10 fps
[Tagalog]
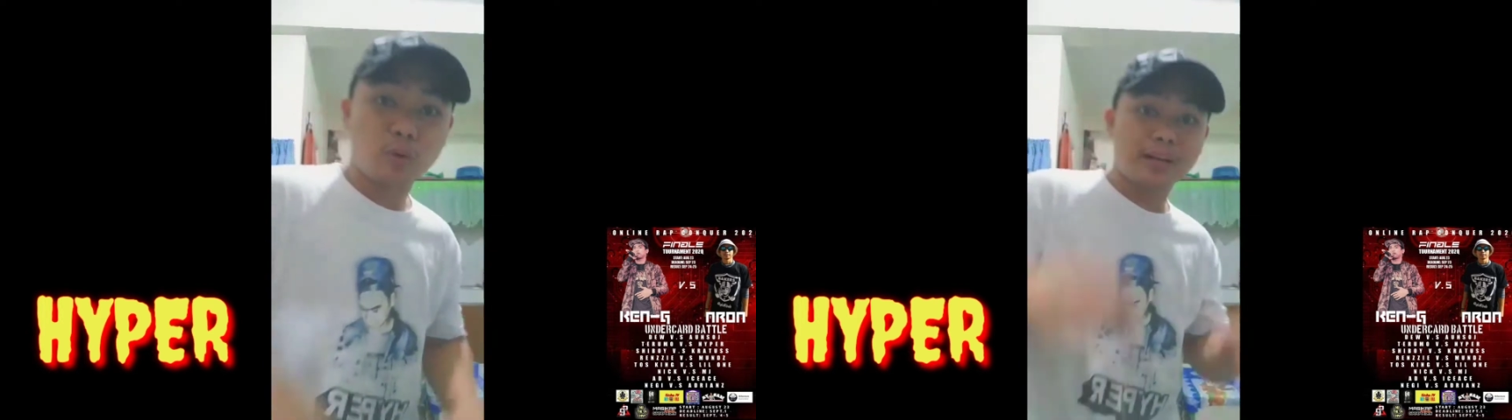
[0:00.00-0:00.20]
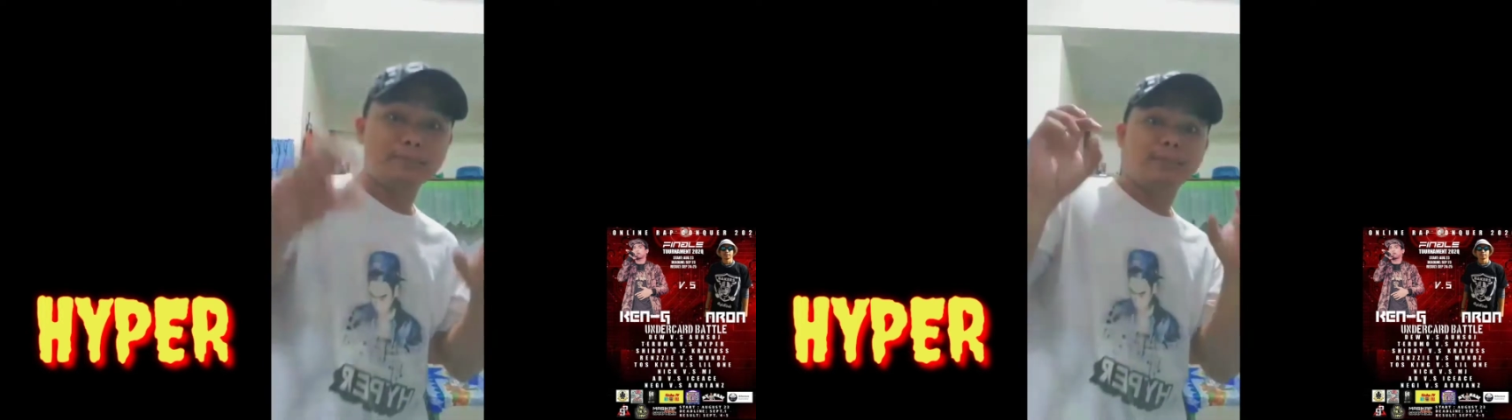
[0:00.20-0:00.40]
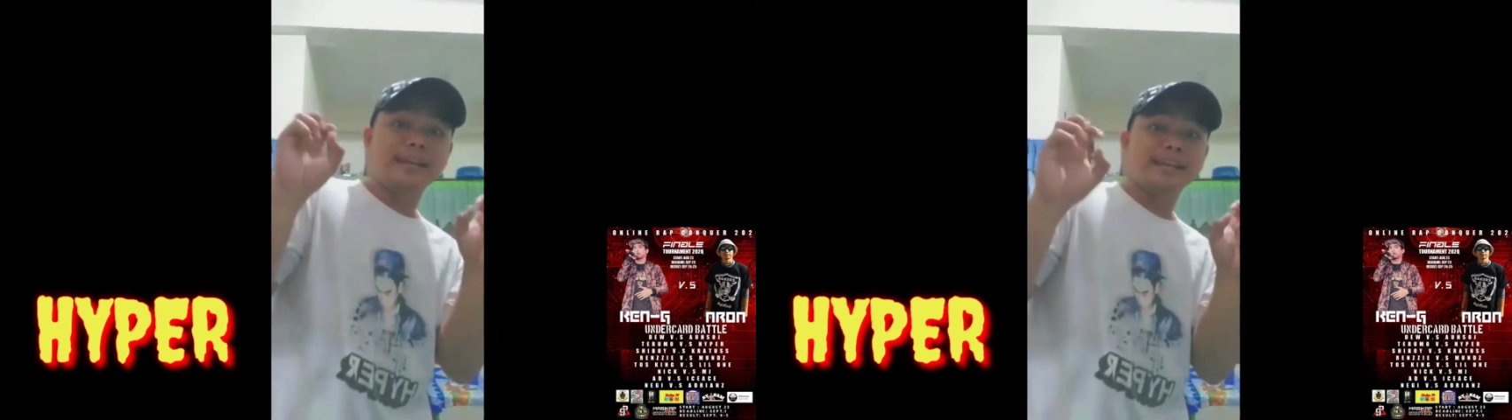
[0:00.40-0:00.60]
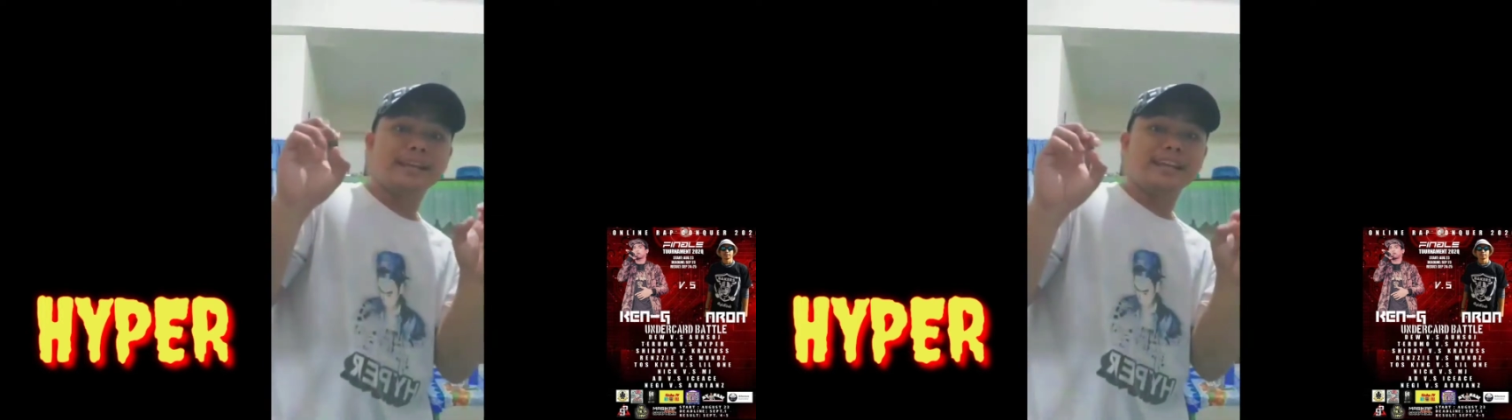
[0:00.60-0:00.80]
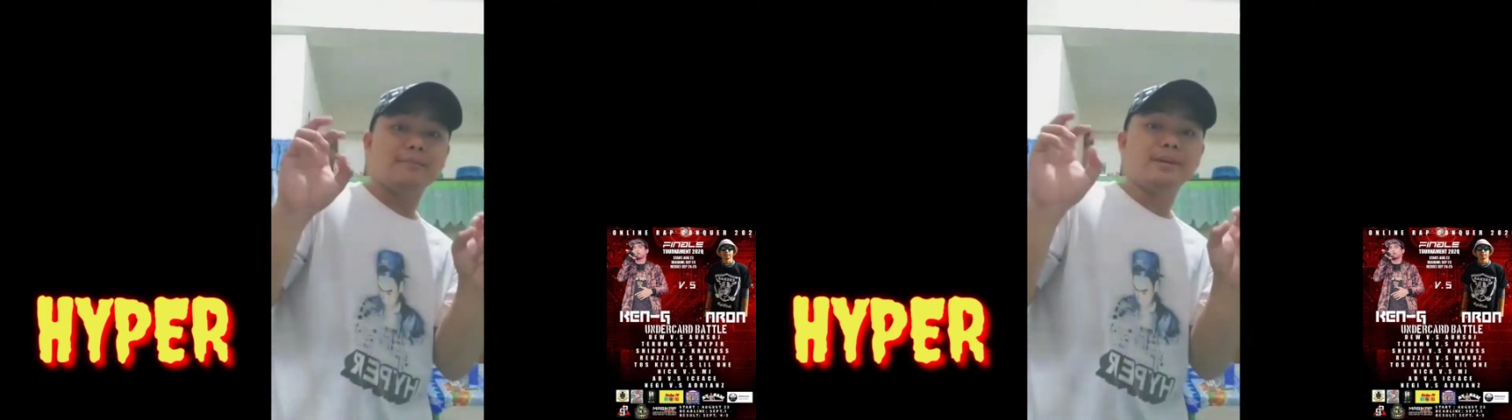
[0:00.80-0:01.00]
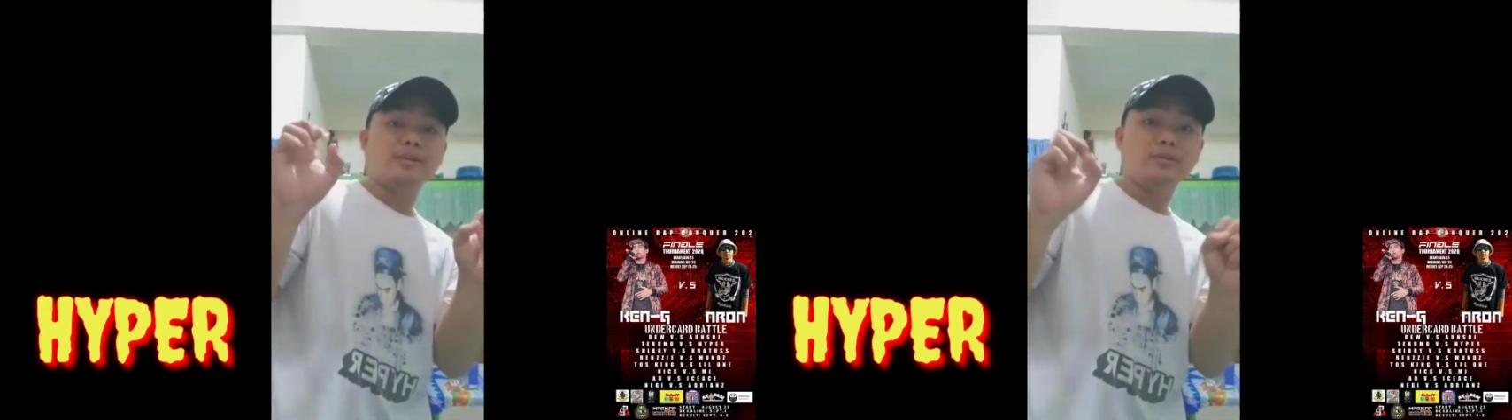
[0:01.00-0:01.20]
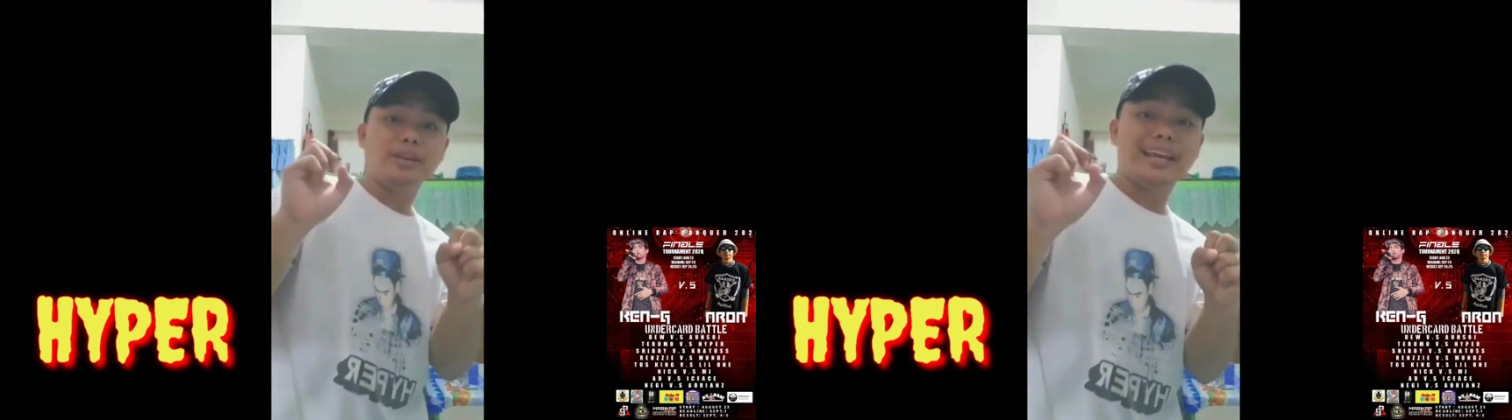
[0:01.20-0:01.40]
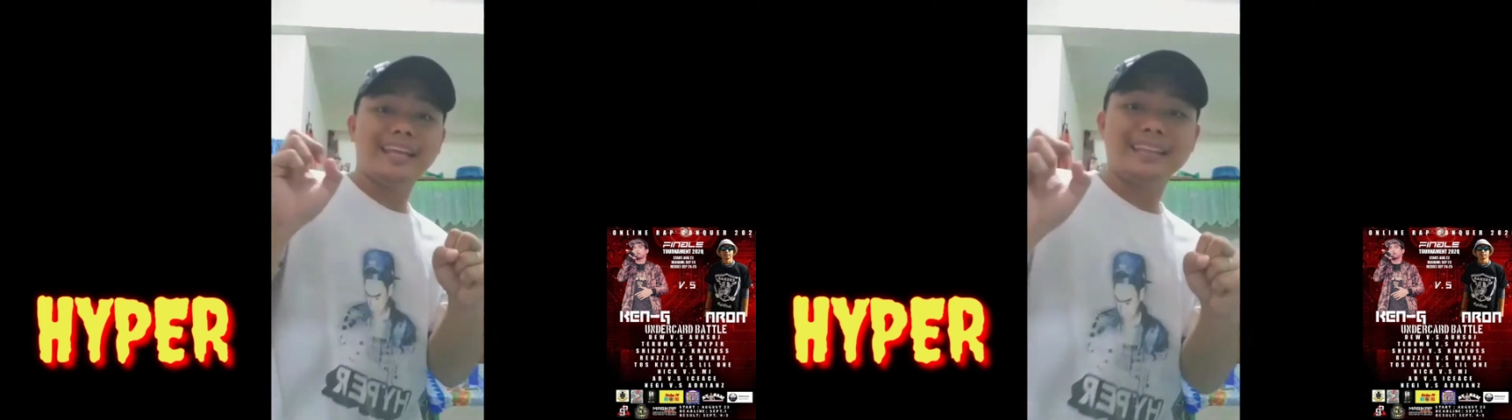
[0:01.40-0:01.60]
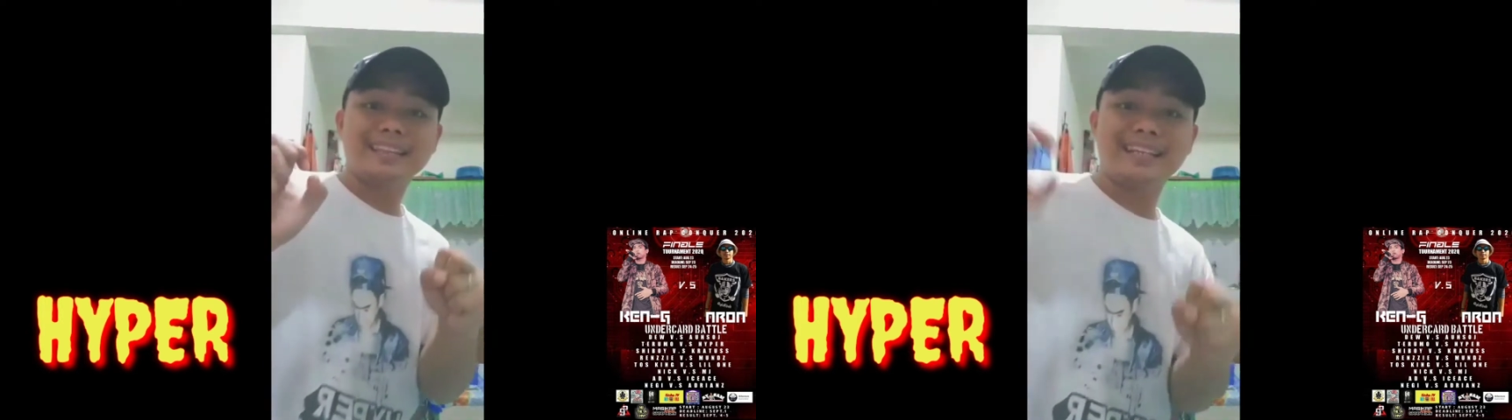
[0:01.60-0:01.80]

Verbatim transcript: Wordplay na naman ulit.